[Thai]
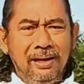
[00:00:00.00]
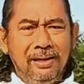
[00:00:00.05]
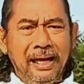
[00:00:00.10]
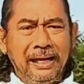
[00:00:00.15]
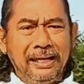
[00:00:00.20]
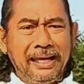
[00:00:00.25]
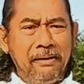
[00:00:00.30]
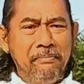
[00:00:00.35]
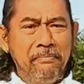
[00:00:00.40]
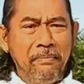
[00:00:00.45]

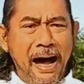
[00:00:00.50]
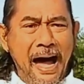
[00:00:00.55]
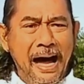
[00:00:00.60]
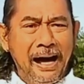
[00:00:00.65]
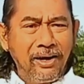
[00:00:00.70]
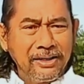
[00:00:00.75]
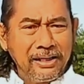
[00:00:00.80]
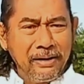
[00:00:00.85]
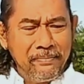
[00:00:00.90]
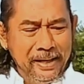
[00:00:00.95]
ถ้าท่านมา
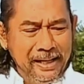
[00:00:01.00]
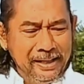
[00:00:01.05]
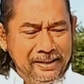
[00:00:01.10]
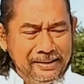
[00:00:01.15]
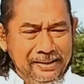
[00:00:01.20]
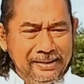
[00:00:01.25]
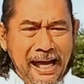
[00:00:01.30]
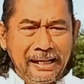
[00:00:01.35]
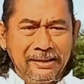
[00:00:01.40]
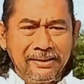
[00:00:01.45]
เขาจะมี
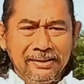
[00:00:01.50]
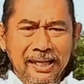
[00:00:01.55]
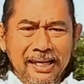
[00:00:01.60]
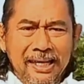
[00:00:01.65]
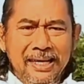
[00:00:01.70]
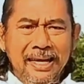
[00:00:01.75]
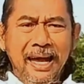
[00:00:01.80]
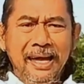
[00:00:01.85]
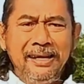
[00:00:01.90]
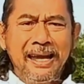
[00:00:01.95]
จัด
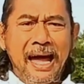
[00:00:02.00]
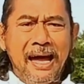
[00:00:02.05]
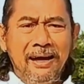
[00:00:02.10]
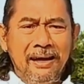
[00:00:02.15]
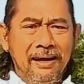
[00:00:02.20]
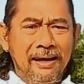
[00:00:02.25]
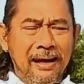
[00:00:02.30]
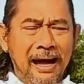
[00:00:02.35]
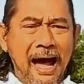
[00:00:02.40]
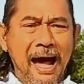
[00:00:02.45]
ที่ให้นั่ง
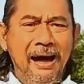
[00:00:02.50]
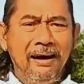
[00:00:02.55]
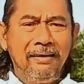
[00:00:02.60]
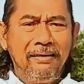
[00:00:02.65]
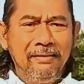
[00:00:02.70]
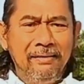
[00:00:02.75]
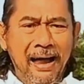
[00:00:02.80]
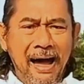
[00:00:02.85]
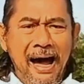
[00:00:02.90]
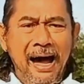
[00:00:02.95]
ข้าง
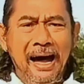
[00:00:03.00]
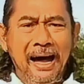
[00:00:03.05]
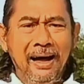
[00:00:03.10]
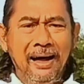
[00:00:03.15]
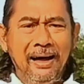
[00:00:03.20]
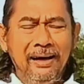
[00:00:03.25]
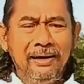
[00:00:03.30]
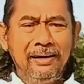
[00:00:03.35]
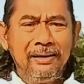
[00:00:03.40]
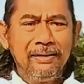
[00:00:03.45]
หน้า
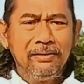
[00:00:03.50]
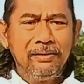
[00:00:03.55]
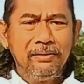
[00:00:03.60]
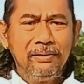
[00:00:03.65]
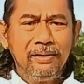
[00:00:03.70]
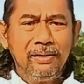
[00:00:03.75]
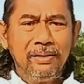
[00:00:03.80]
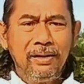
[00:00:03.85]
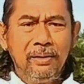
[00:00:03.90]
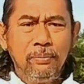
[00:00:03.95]

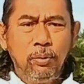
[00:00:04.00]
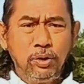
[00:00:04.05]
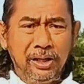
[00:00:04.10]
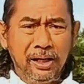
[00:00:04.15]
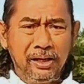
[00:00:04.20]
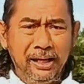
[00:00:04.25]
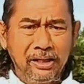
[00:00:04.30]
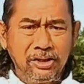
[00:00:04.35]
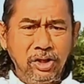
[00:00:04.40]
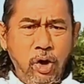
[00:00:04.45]
พูดถึ
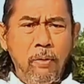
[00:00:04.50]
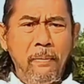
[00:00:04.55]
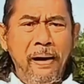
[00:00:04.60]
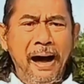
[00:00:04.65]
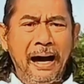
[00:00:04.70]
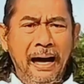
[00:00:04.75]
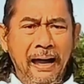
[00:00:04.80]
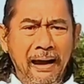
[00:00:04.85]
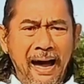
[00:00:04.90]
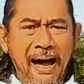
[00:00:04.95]
งในโต๊ะบา
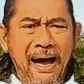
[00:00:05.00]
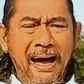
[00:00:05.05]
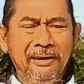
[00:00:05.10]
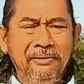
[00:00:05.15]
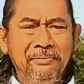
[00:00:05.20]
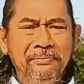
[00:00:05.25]
คาร่า